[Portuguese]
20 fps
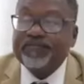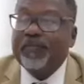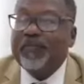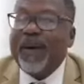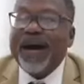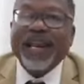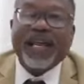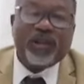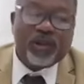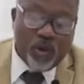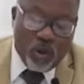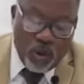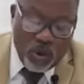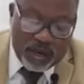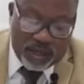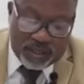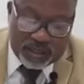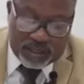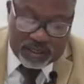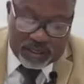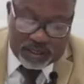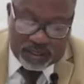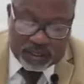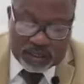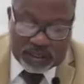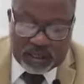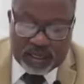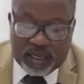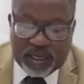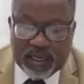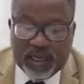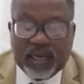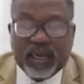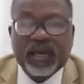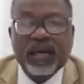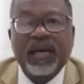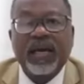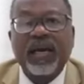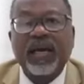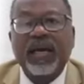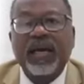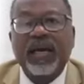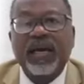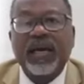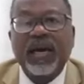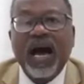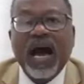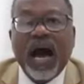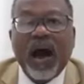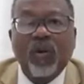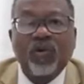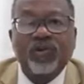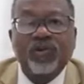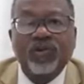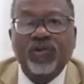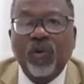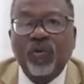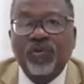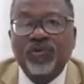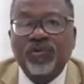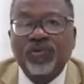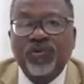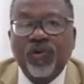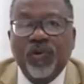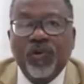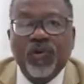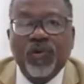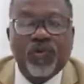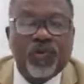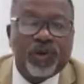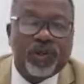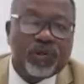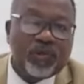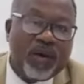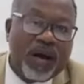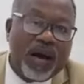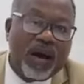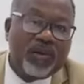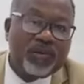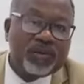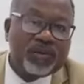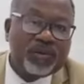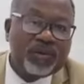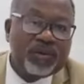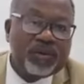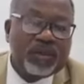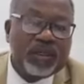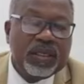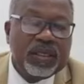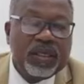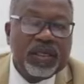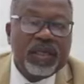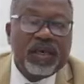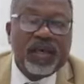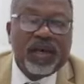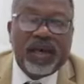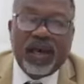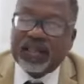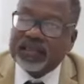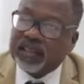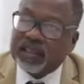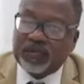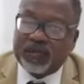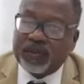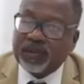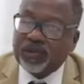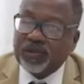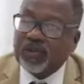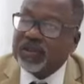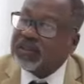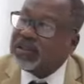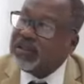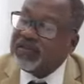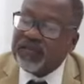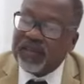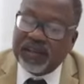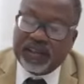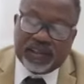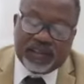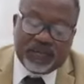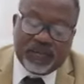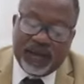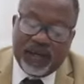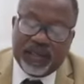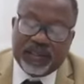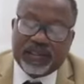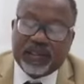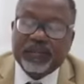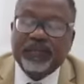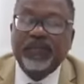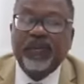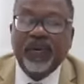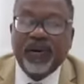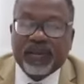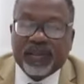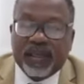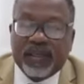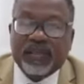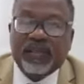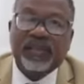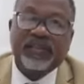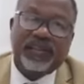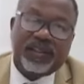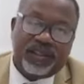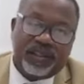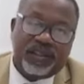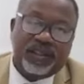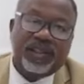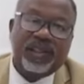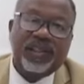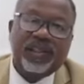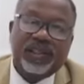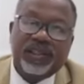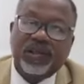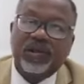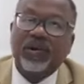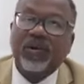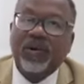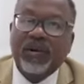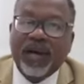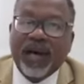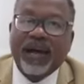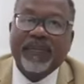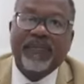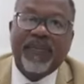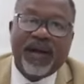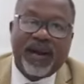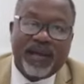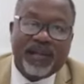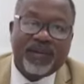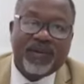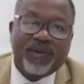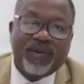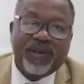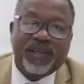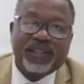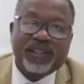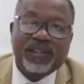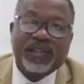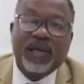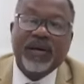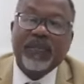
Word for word: paredões, é, carros com som muito alto. Essas pessoas, infelizmente, podem desistir de colocar paredões,